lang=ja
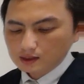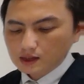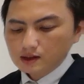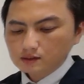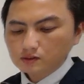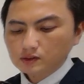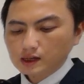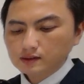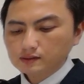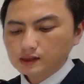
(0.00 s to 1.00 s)
で、そん
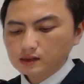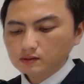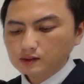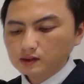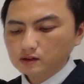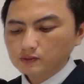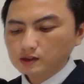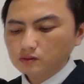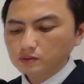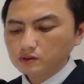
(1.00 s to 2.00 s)
な S 体の
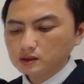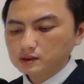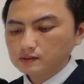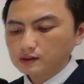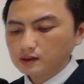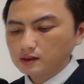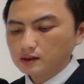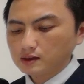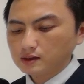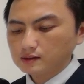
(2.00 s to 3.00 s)
サリドマイドを分離して
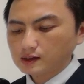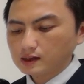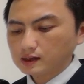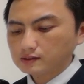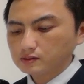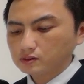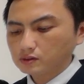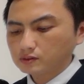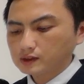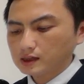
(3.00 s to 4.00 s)
製剤化する
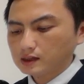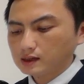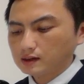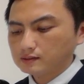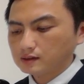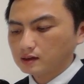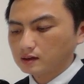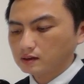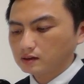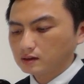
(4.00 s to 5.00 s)
と、催奇形
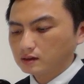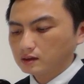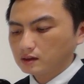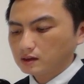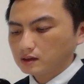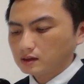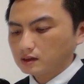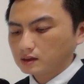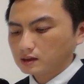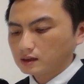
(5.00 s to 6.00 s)
成
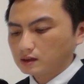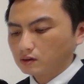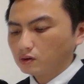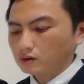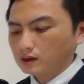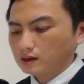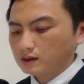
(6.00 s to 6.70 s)
を、